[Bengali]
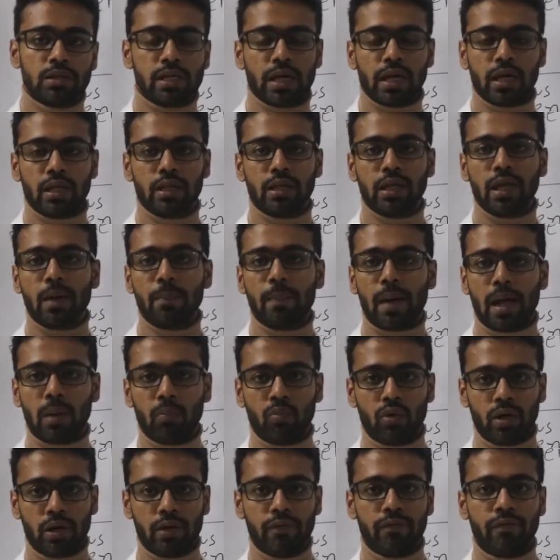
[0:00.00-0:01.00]
সেখান থেকে
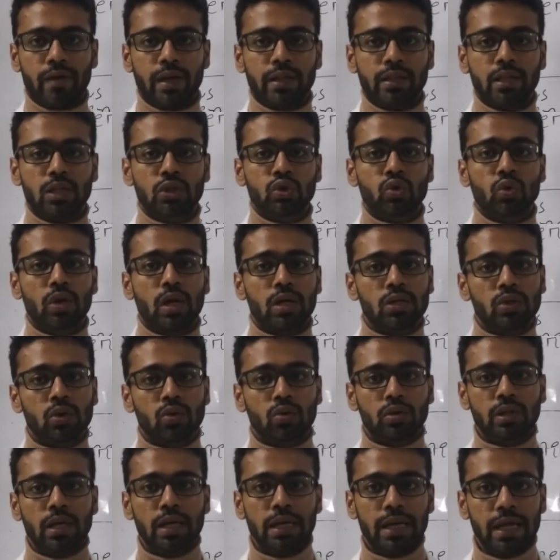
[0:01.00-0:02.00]
পালমোনারি ভেইন দিয়ে চলে
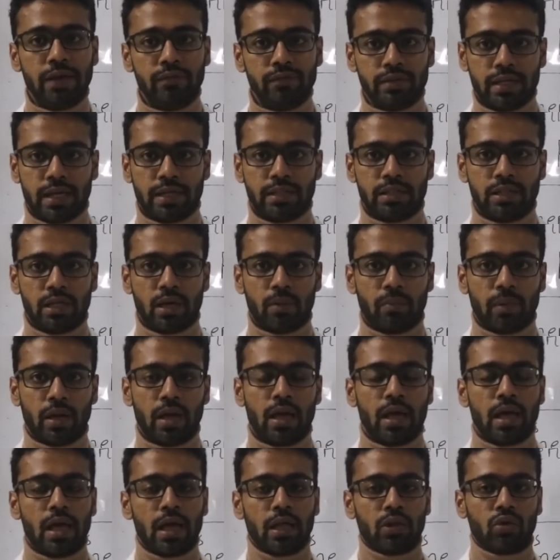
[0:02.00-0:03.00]
আসলো কোথায় লেফট অ্যাট্রিয়াম
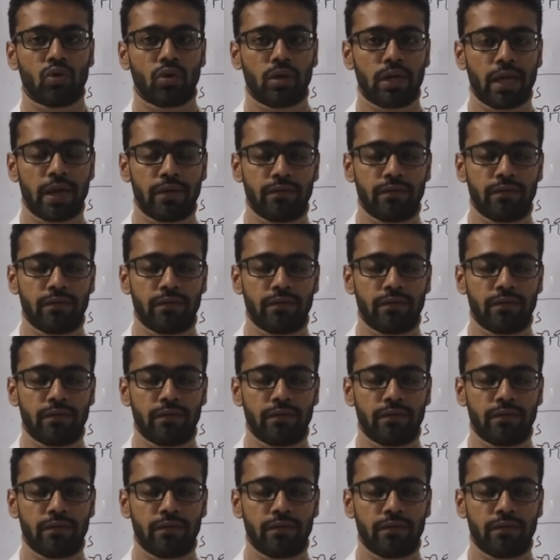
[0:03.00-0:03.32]
অ্যাট্রিয়ামে তো